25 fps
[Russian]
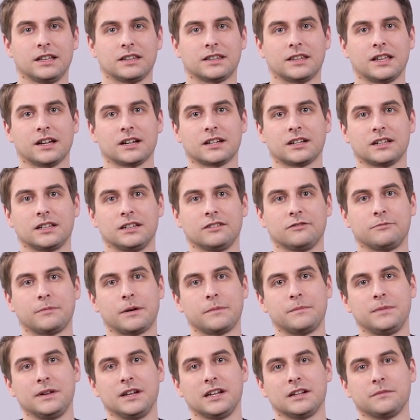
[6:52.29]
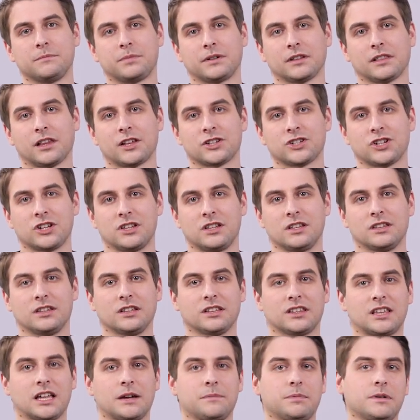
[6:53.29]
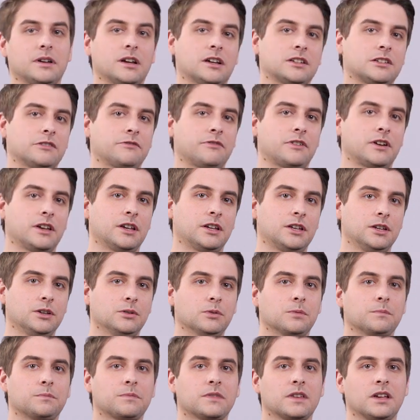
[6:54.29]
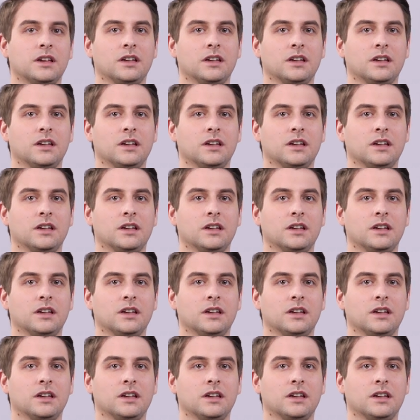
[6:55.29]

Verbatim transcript: так и в мобильном приложении NetApp Active IQ.